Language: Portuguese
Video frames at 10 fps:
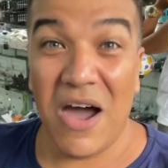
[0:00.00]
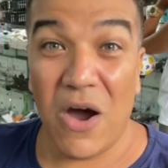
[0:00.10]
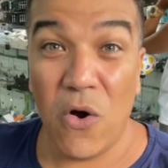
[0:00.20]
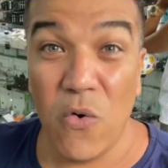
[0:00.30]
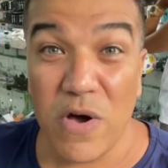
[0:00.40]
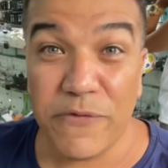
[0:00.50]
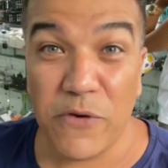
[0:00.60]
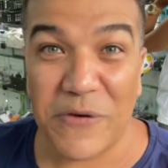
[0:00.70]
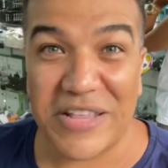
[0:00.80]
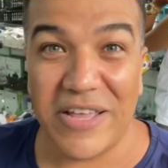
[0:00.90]
Rua
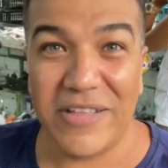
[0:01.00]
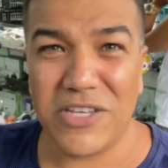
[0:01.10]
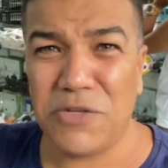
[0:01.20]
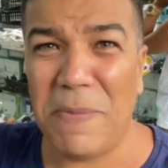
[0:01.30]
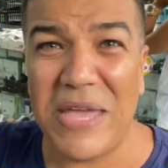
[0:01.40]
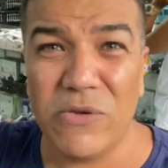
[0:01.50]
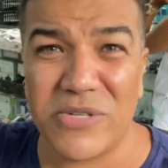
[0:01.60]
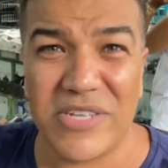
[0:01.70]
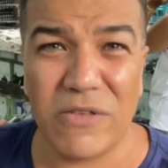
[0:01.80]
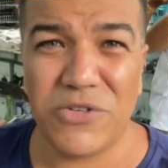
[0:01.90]
Vilva Dantas, bem no
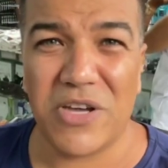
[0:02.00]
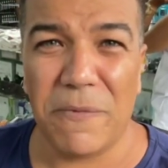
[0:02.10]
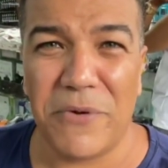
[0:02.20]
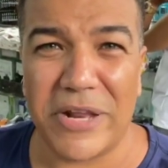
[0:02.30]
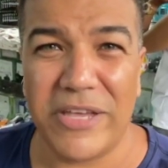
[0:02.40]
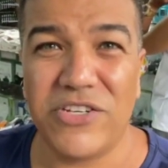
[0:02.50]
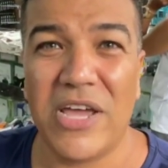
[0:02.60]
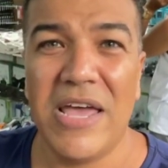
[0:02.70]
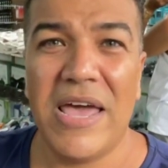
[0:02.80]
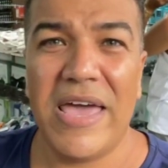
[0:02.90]
centro de Campo Grande
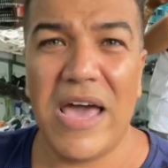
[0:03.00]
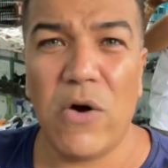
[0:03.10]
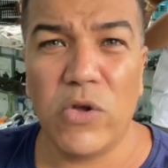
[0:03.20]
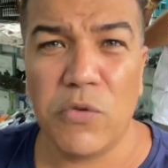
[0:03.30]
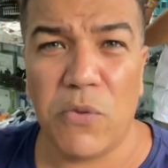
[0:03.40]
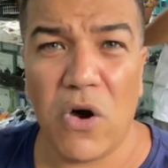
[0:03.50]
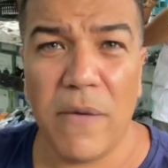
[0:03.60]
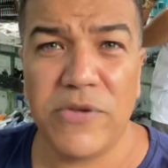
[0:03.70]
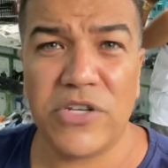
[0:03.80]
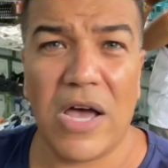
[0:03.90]
é a Rua do Bobes,